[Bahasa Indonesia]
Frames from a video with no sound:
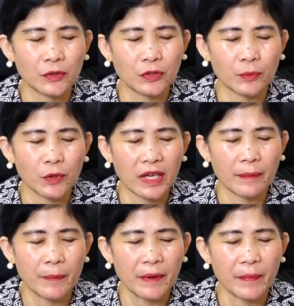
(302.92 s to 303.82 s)
untuk boleh
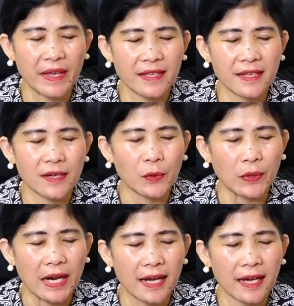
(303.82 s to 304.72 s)
memperbaiki
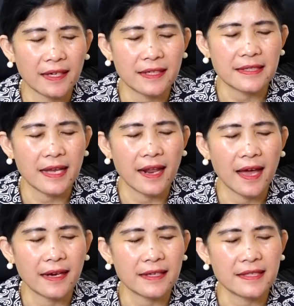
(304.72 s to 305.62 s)
kekurangan,
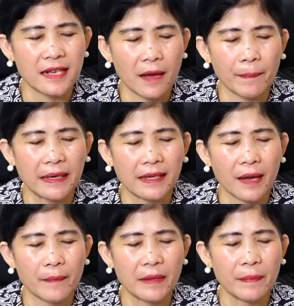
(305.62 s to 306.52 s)
kesalahan, kesilapan
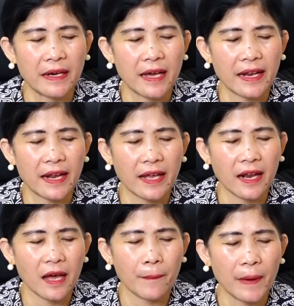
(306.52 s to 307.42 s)
kami pada hari-hari yang
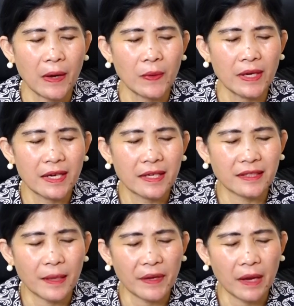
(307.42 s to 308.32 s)
lampau.
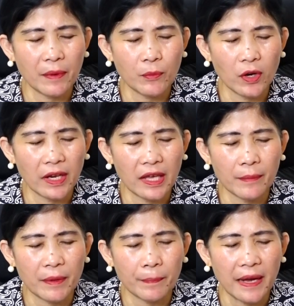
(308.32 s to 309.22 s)
Tetapi kami
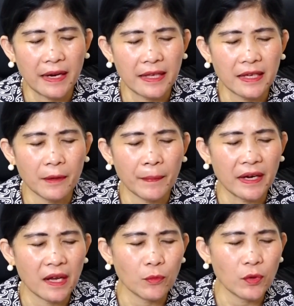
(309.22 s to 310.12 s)
boleh berpaling
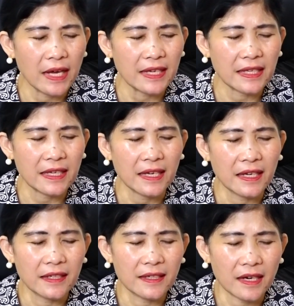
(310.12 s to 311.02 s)
kepadamu lagi
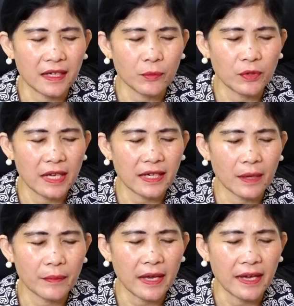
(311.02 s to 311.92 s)
dan kemudian
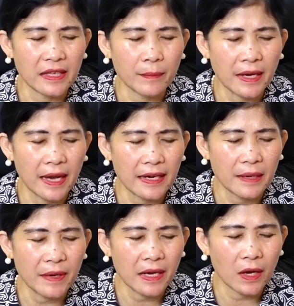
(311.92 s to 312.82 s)
kami hanya
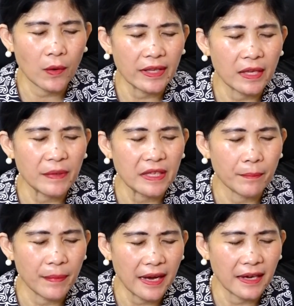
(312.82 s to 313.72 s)
menghadap Engkau, hanya
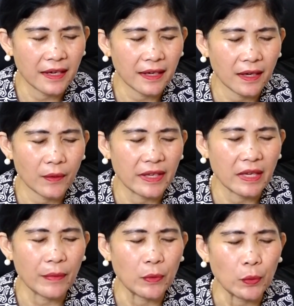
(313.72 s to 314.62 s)
menyembah Engkau,
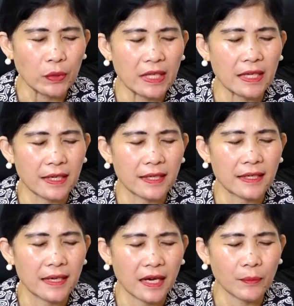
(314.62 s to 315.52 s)
hanya menuruti
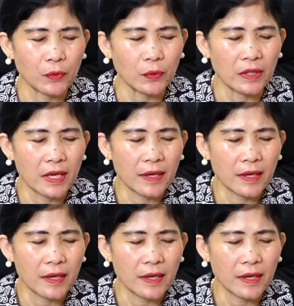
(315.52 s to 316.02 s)
kehendakmu.